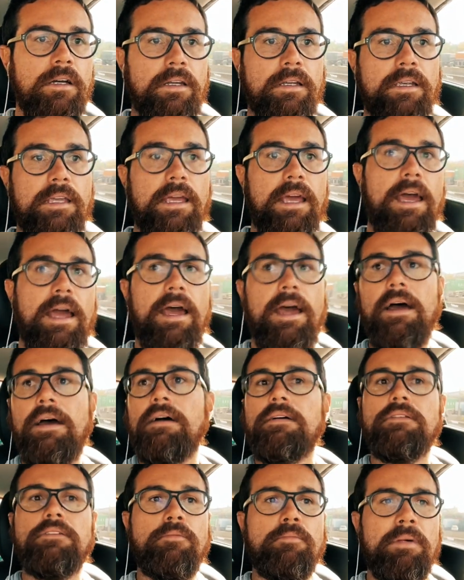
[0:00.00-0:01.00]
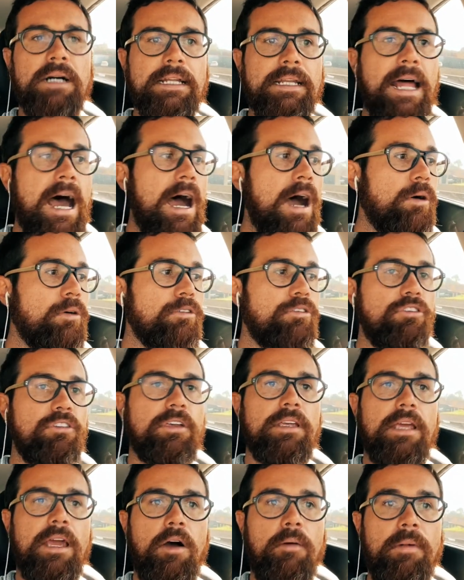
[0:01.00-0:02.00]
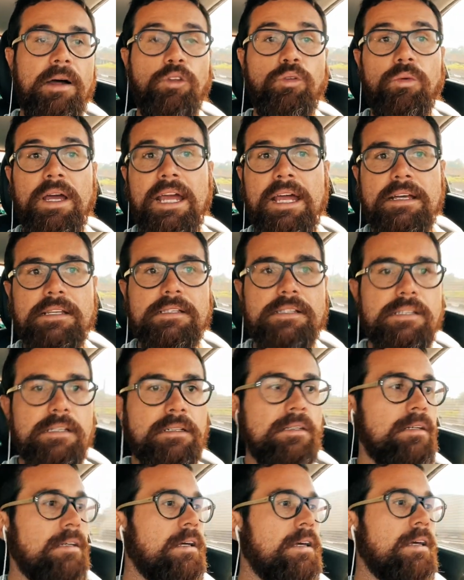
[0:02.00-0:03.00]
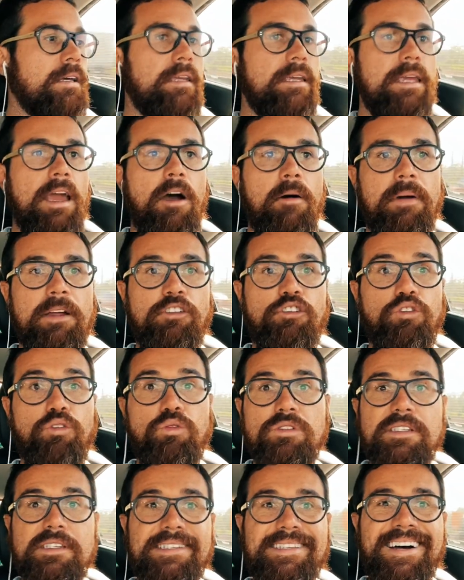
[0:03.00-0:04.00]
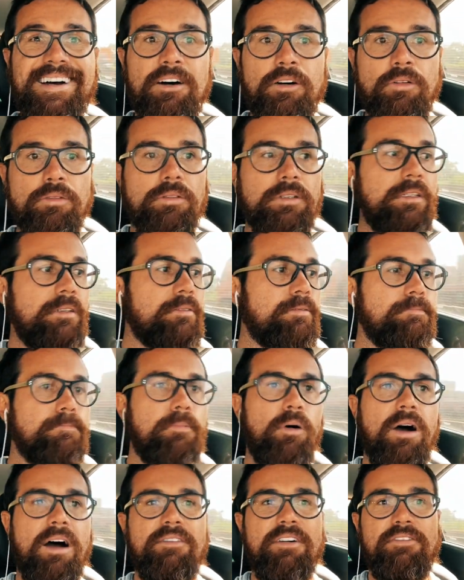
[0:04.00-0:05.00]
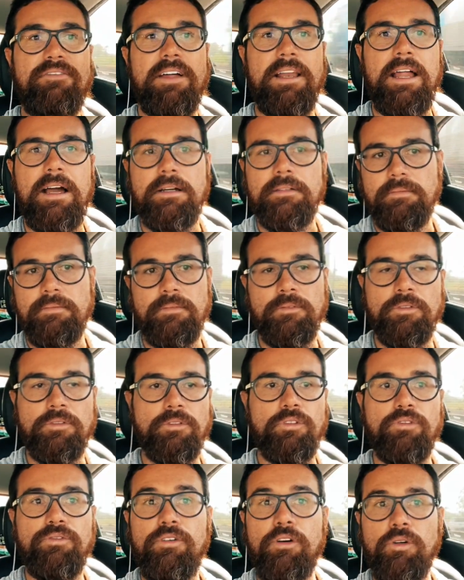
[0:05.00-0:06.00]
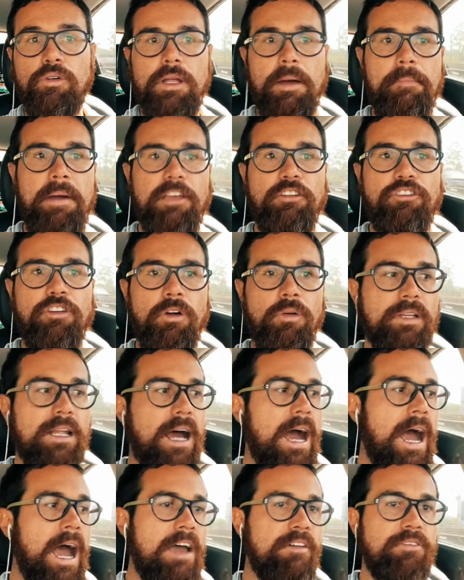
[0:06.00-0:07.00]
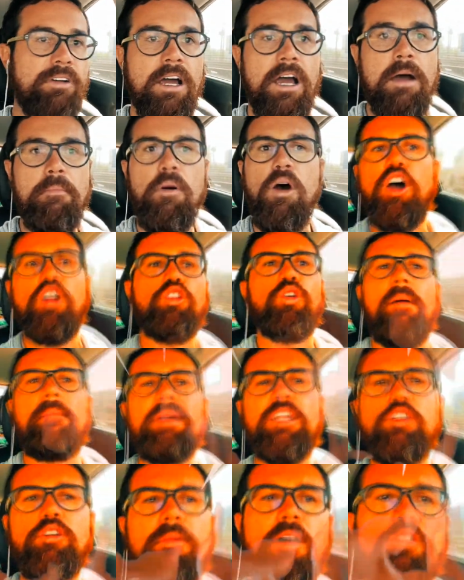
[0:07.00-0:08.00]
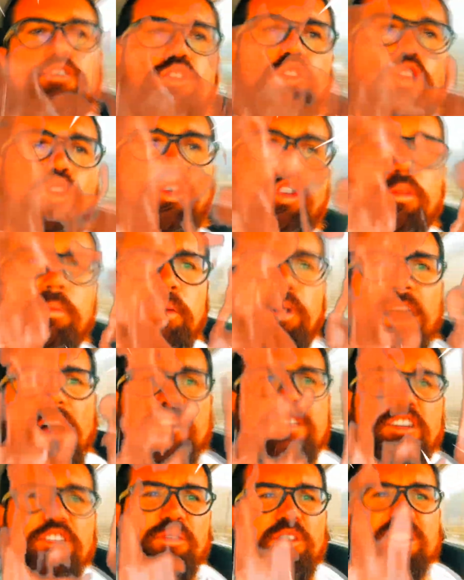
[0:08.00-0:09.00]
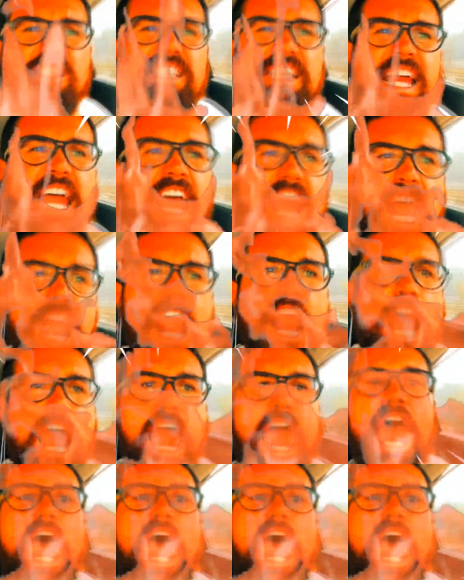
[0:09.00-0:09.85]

que é um burnout, que é uma doença, que é uma discussão e, porra, vai falar no, no, fogo da paixão, da raiva. Porra, estou abrindo mão disso tudo por causa de você!